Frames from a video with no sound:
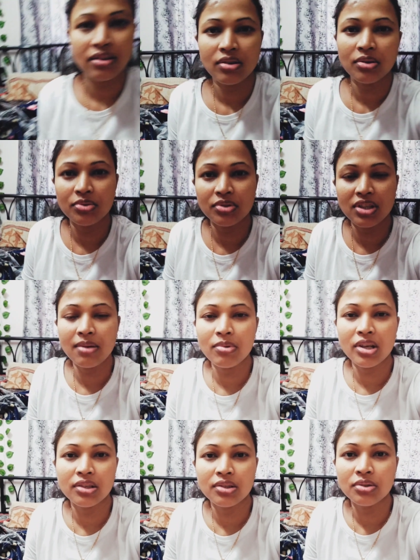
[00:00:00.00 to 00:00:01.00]
এগুলো গুছাবো
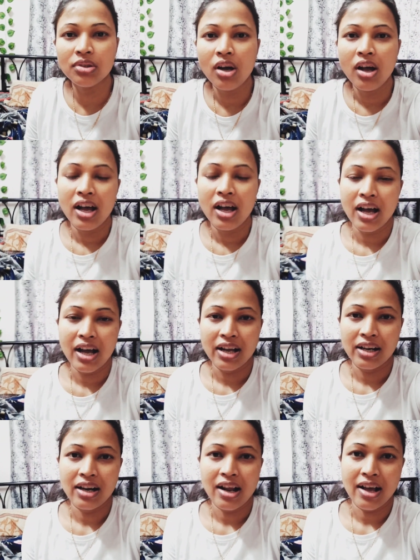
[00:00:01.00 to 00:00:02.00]
একটু
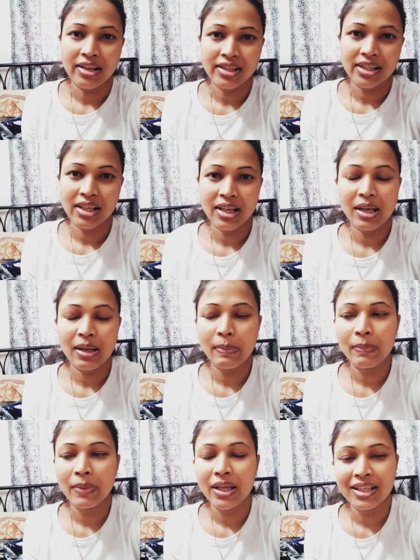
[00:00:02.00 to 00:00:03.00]
আর আজকে
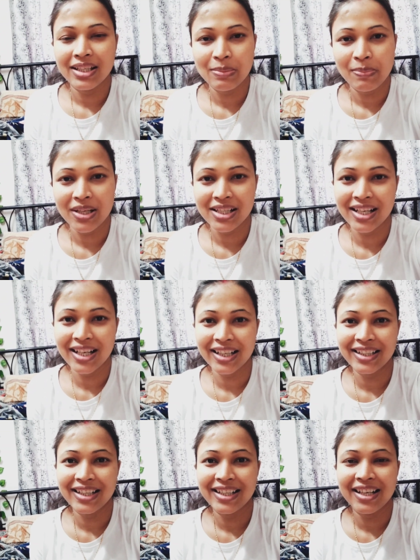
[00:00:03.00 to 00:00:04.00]
মেন স্পেশাল
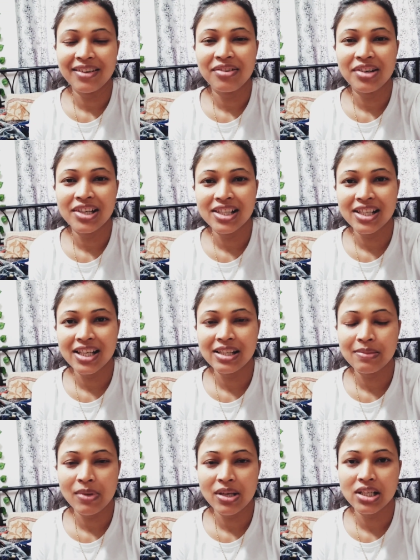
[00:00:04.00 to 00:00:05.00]
একটা ডে রয়েছে
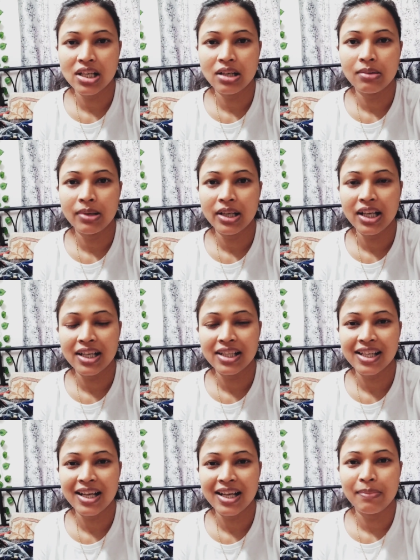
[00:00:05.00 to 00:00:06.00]
স্পেশাল মানে
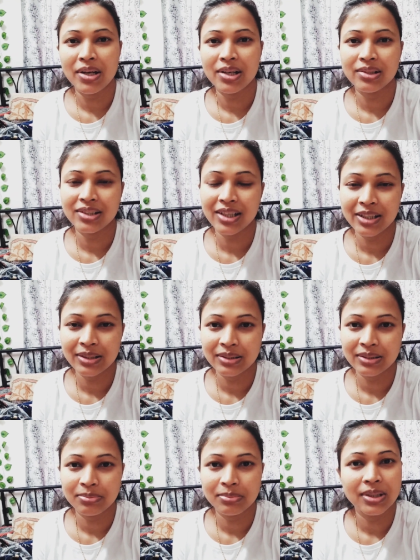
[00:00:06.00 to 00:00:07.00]
আজকে আমার
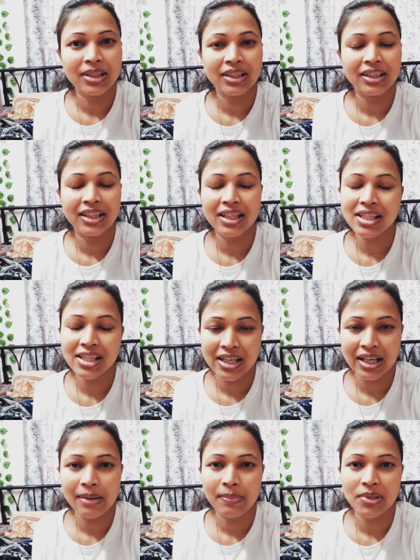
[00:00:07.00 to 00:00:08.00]
প্রেগনেন্সির থার্ড
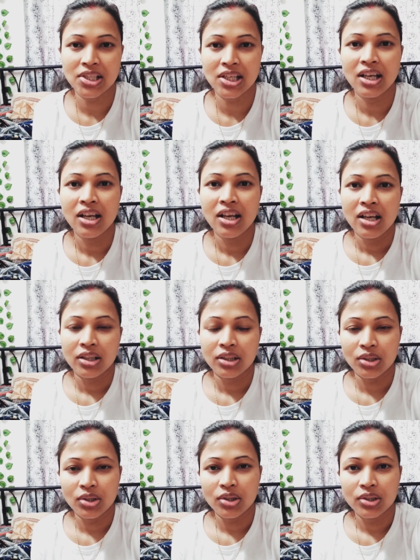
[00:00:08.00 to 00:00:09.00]
মান্থের চেক আপ
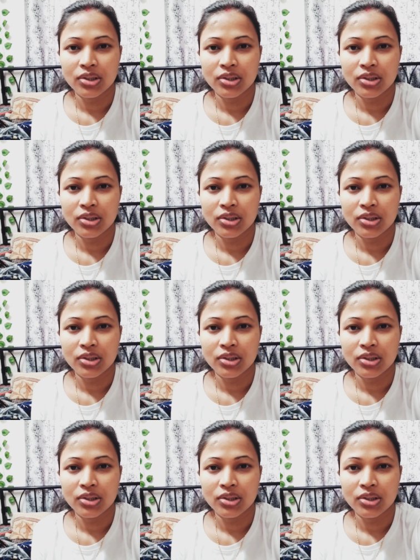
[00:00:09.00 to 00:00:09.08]
আছে